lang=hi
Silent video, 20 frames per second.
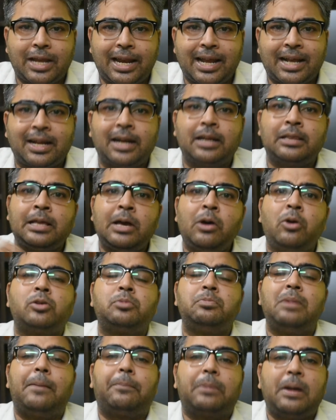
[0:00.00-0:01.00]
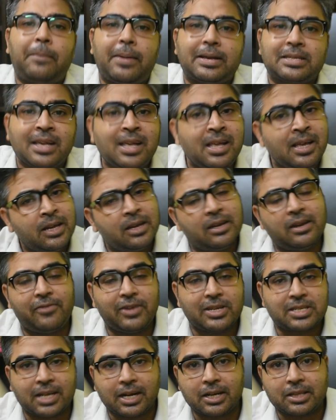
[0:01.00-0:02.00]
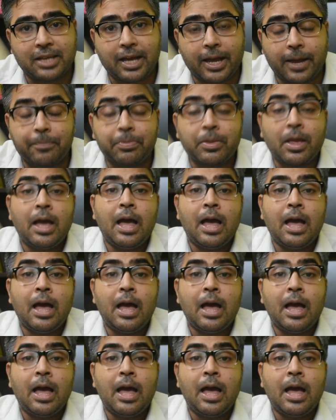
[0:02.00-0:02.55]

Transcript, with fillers: सेलेक्ट करता है और उसमें आपका पैसा निवेश करता है